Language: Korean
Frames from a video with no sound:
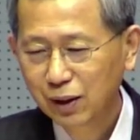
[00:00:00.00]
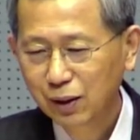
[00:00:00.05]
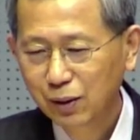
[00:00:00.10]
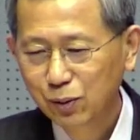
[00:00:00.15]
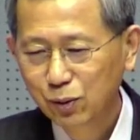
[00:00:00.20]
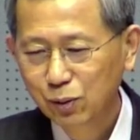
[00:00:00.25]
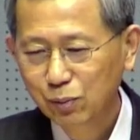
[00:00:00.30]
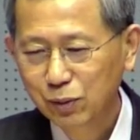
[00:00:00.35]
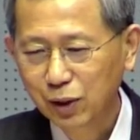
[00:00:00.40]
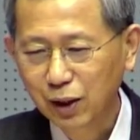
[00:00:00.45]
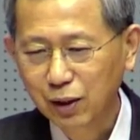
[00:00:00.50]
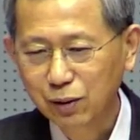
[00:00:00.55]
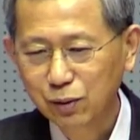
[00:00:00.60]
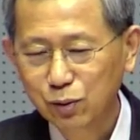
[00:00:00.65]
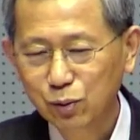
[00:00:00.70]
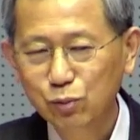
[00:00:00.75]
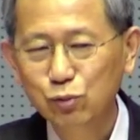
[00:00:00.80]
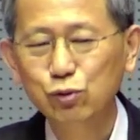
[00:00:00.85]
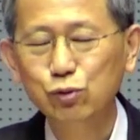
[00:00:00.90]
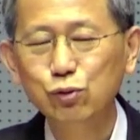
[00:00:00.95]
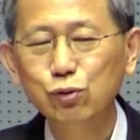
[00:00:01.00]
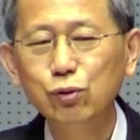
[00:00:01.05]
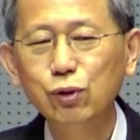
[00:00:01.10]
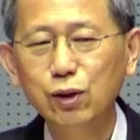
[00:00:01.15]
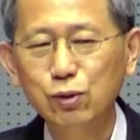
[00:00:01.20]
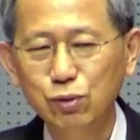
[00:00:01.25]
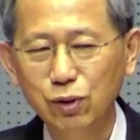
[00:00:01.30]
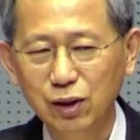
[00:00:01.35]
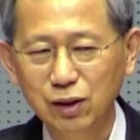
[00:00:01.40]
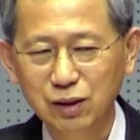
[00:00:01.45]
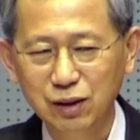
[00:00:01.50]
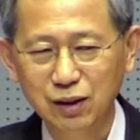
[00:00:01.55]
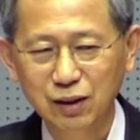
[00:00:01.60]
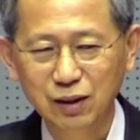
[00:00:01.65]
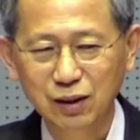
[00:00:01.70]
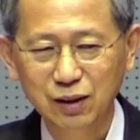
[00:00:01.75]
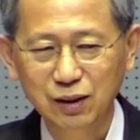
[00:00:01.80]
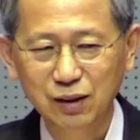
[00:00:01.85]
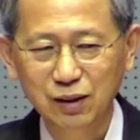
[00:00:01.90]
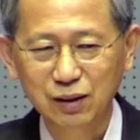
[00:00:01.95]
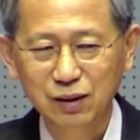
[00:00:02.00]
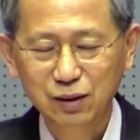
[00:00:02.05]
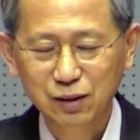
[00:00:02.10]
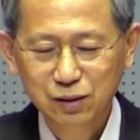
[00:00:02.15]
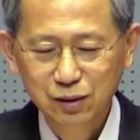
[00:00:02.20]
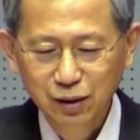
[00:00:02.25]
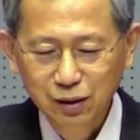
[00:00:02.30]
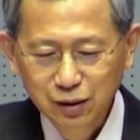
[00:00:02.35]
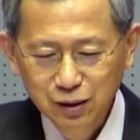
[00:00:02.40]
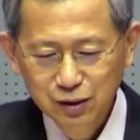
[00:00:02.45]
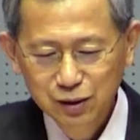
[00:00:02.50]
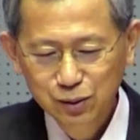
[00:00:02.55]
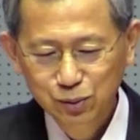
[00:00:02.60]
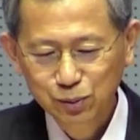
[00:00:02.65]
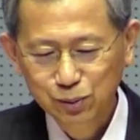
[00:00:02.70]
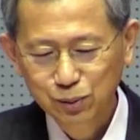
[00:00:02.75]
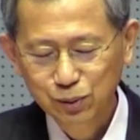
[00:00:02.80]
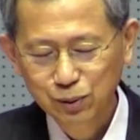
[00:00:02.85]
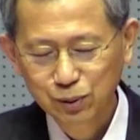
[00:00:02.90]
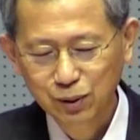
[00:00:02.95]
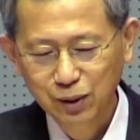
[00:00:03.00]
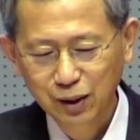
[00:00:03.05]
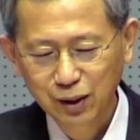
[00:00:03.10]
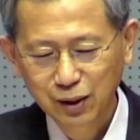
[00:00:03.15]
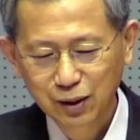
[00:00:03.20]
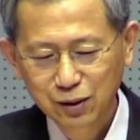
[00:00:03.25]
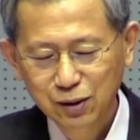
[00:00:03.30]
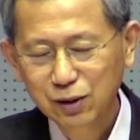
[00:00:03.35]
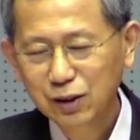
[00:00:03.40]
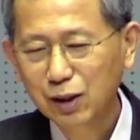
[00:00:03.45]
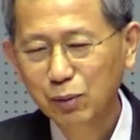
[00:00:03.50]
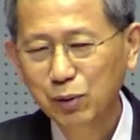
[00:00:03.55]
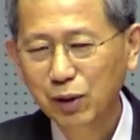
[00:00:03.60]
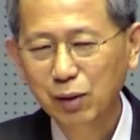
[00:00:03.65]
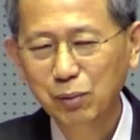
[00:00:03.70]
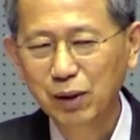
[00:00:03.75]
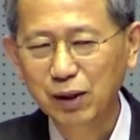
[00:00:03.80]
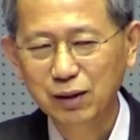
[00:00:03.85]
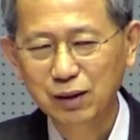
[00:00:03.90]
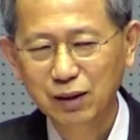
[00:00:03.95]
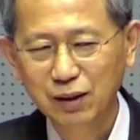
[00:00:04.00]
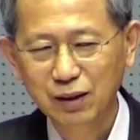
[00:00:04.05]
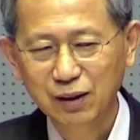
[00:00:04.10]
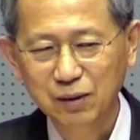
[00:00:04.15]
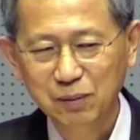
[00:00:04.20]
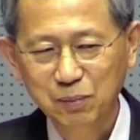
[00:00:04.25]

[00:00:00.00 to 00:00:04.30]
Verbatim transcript: 좀 나를 좀 두둔해줘야 돼. 그래서 옛날식으로 십계명 하면 안 돼.